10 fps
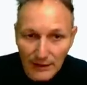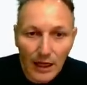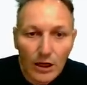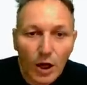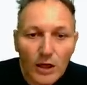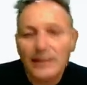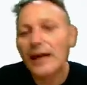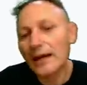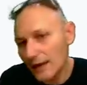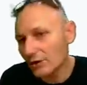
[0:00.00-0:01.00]
la
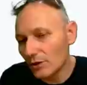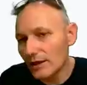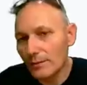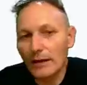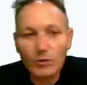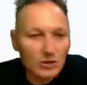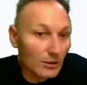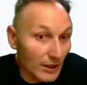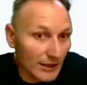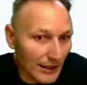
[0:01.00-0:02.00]
cosa e noi le abbiamo
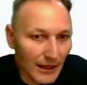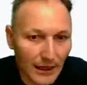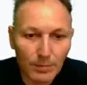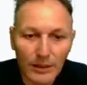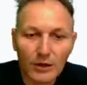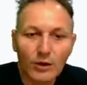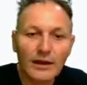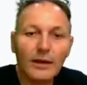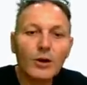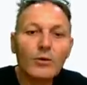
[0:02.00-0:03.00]
seguite e le
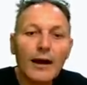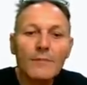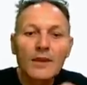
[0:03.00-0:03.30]
ripercorriamo qua